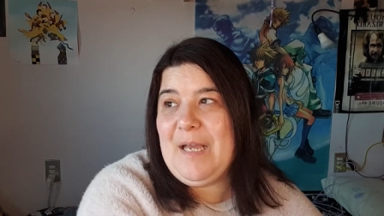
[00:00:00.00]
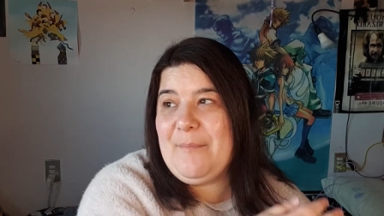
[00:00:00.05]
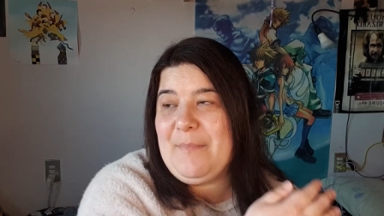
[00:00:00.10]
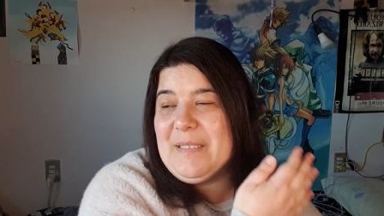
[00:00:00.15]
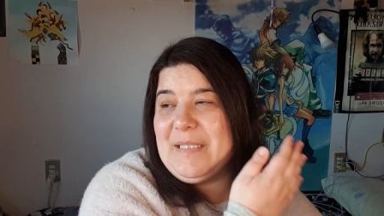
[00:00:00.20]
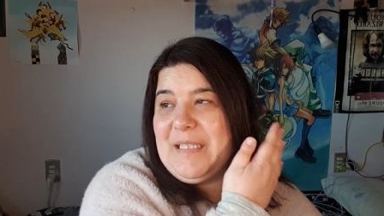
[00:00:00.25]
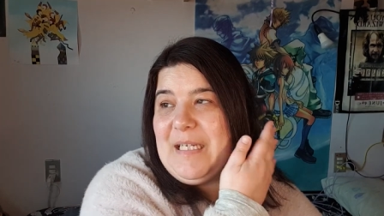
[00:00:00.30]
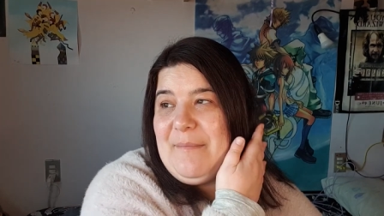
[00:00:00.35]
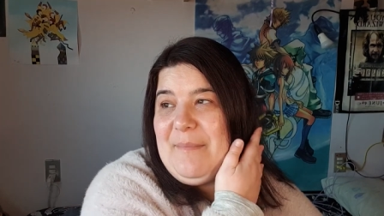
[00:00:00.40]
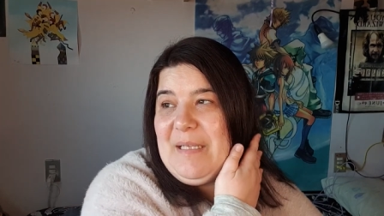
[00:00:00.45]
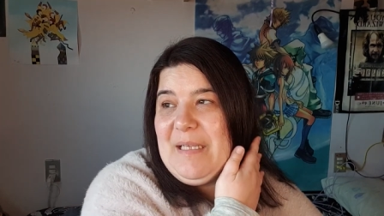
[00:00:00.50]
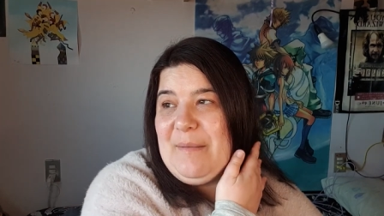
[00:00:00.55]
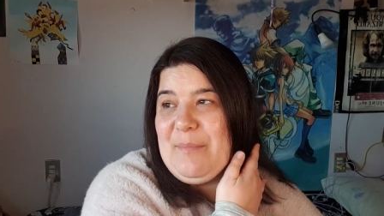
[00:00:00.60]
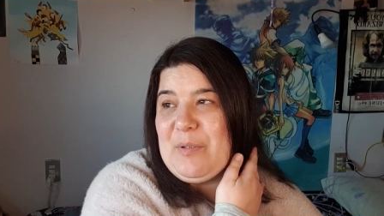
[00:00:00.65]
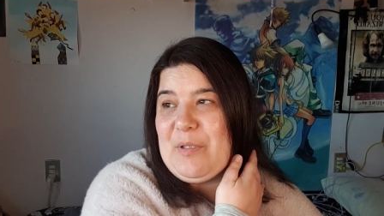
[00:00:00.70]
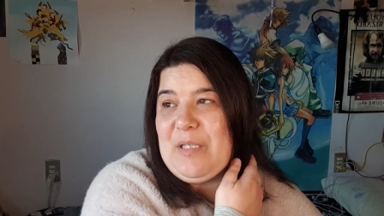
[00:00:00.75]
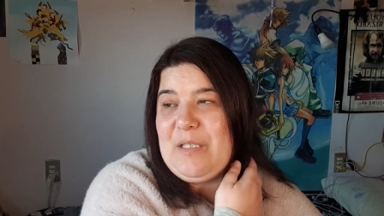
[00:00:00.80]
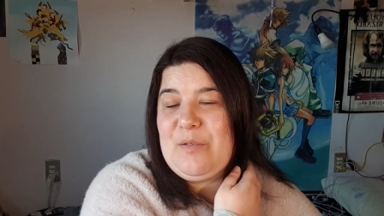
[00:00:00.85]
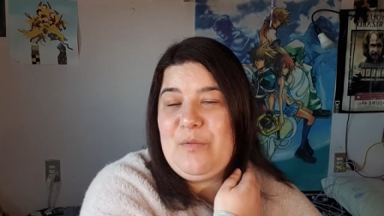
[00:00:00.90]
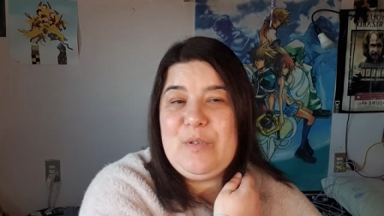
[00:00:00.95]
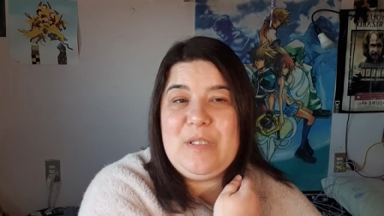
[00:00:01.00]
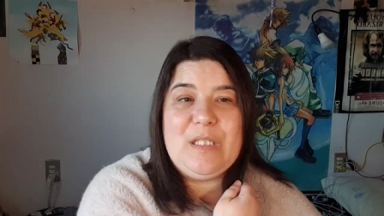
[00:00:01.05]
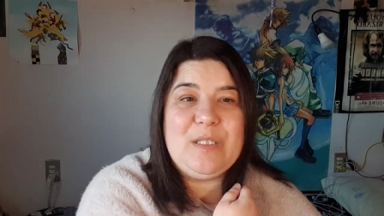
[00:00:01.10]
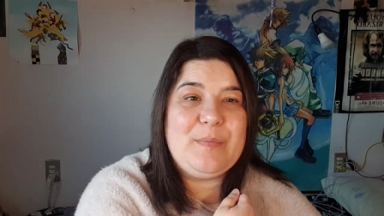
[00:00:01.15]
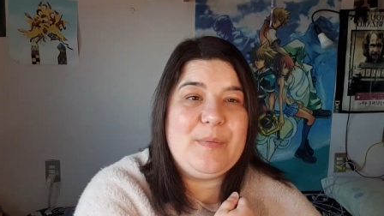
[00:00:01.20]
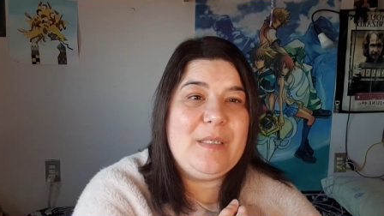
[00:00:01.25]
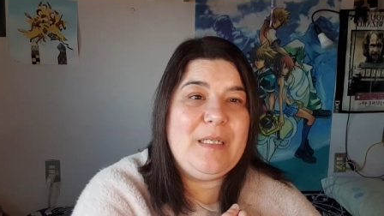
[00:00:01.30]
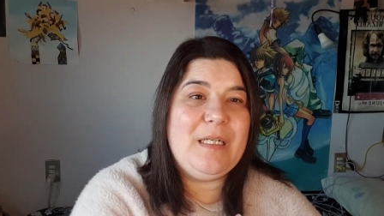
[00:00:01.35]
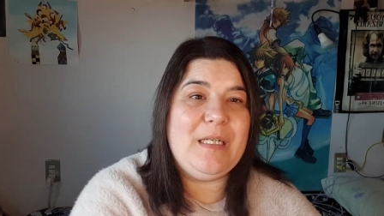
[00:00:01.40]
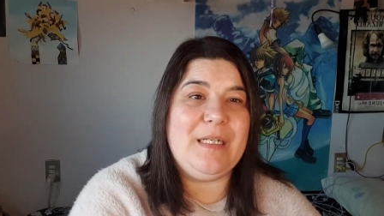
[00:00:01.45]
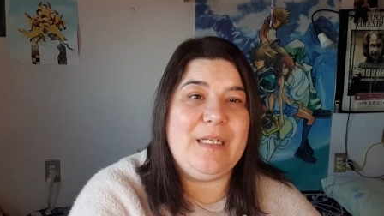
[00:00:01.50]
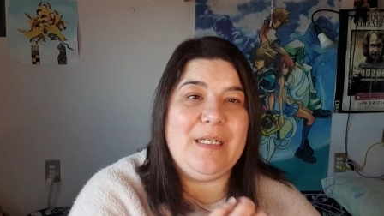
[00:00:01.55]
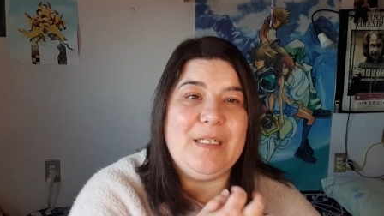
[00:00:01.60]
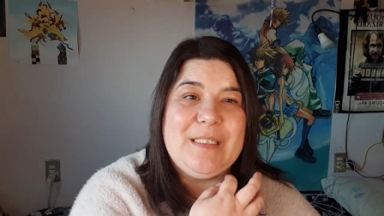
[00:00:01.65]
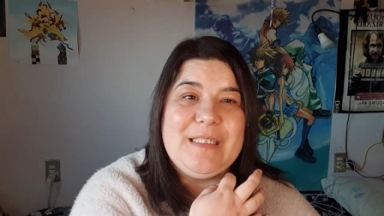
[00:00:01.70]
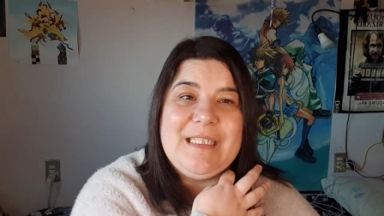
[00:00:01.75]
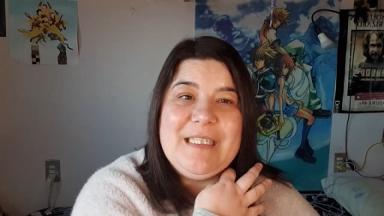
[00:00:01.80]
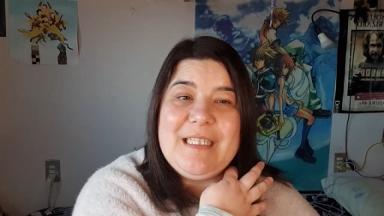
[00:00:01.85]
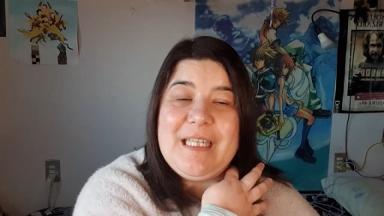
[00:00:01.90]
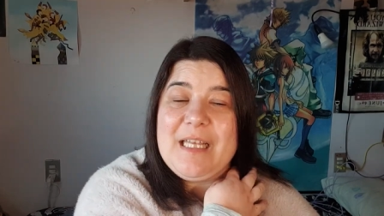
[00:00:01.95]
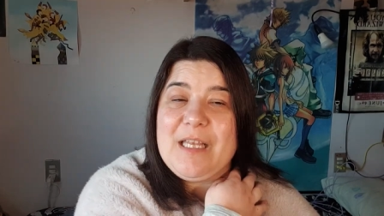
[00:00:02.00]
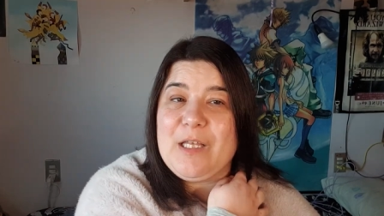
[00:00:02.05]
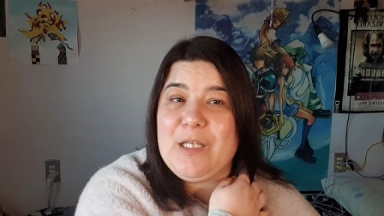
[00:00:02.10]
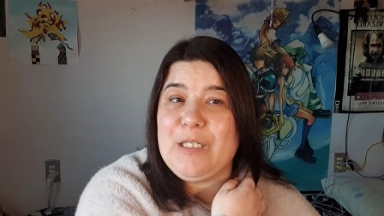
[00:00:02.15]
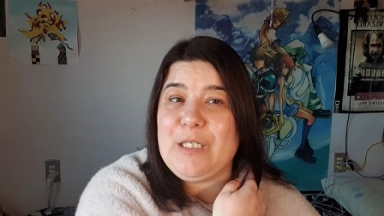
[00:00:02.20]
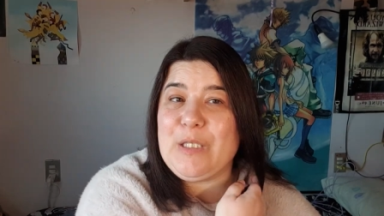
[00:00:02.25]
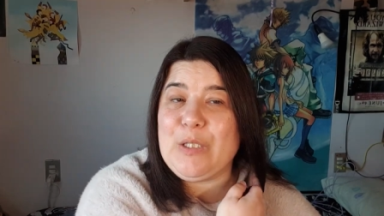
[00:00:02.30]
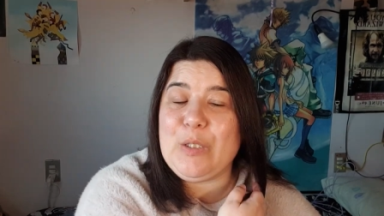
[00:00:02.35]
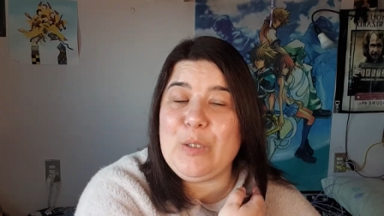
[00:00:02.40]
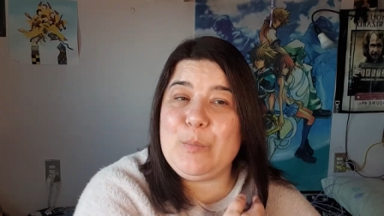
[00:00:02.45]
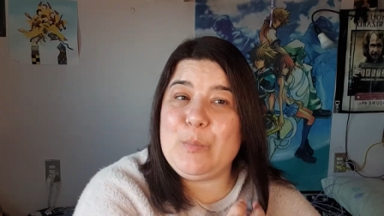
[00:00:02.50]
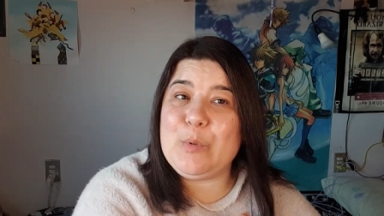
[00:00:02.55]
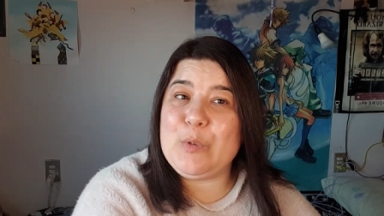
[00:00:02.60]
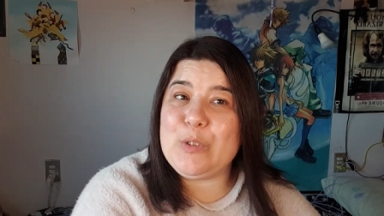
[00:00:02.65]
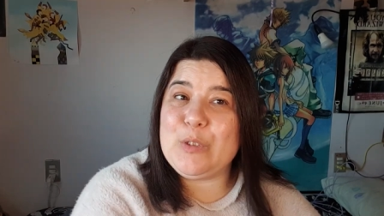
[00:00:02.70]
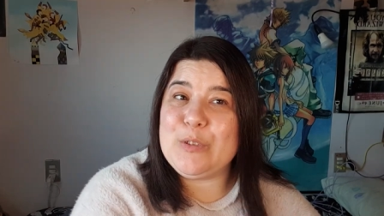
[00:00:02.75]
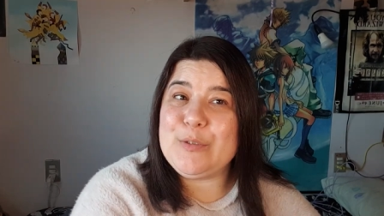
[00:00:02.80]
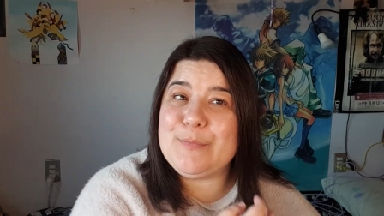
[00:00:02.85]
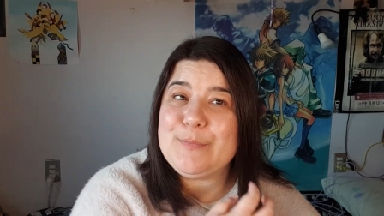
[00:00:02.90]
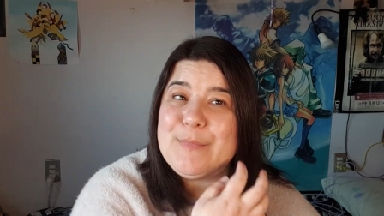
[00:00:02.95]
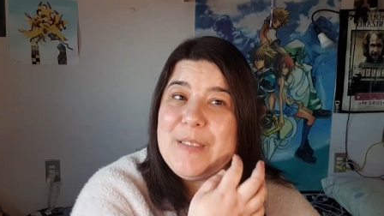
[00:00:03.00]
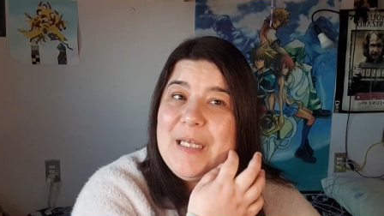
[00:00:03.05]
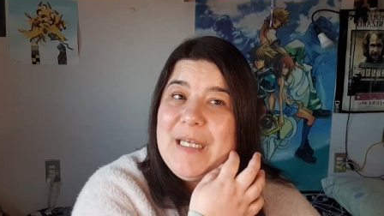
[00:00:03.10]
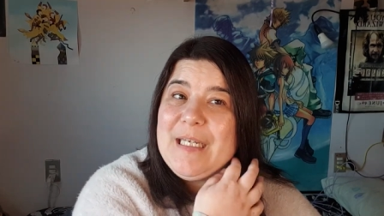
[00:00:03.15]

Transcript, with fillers: Básicamente porque escuchas las intenciones de todo el mundo,